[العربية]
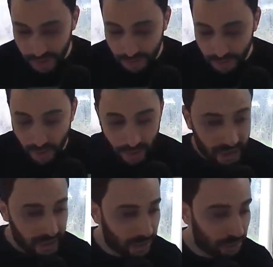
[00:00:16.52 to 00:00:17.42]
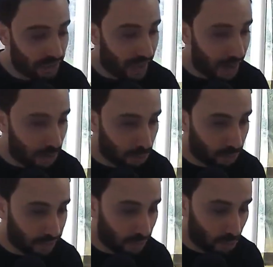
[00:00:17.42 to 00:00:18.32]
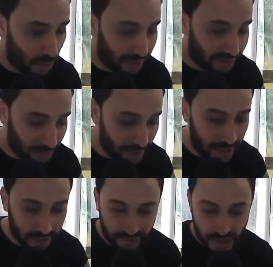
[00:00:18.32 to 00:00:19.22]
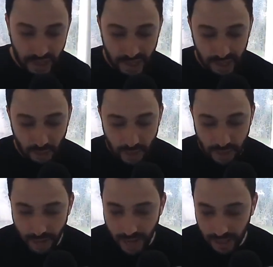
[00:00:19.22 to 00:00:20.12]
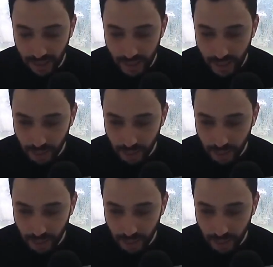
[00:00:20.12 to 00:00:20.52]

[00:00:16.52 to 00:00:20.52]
آه، مواضيع مش نحاولوا نتناولوها تباعا في هذا الحوار معك